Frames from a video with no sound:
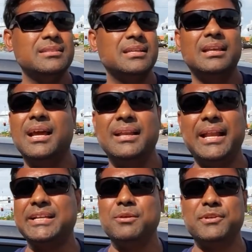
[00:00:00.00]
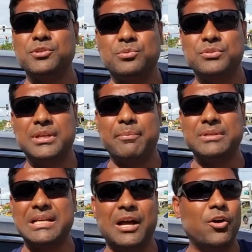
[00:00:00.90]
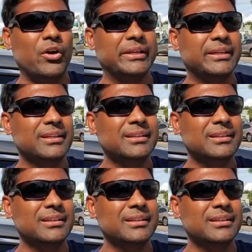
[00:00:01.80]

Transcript: জেলখানার আশেপাশে কোনো দিন আমার যাওয়া হয়নি